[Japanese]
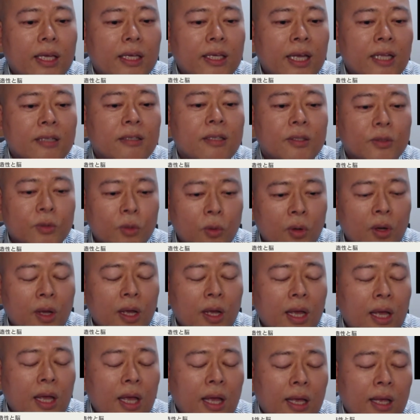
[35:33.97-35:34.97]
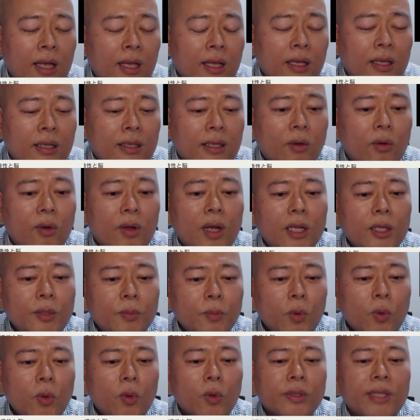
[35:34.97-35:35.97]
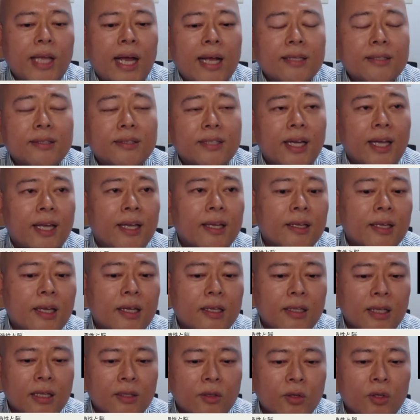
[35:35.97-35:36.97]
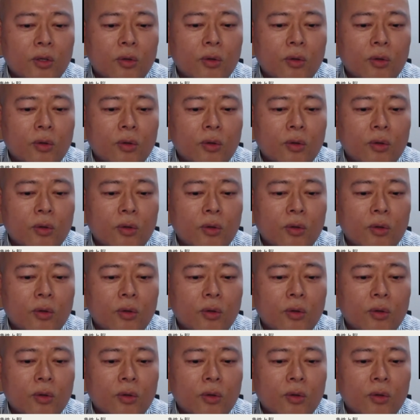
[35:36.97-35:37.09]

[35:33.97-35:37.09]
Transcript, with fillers: 言えるでしょう。で、他にもダンスや演劇など